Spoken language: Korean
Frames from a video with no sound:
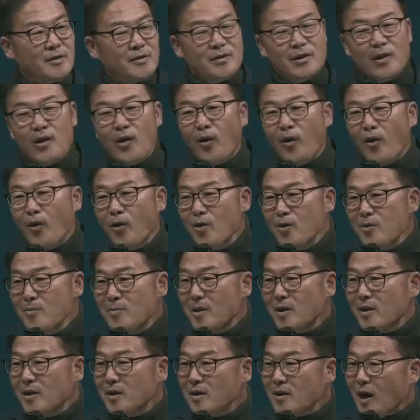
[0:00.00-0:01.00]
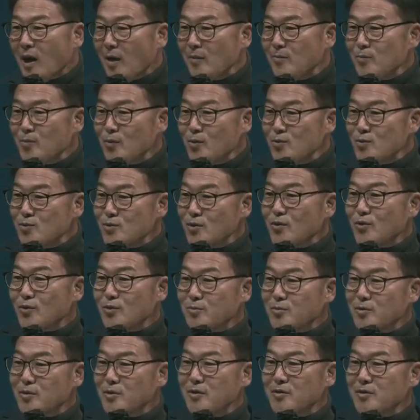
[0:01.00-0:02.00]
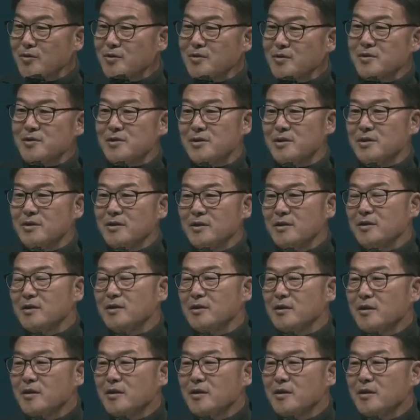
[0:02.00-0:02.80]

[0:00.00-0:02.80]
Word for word: 근데 얼마나 감동적으로 불렀는지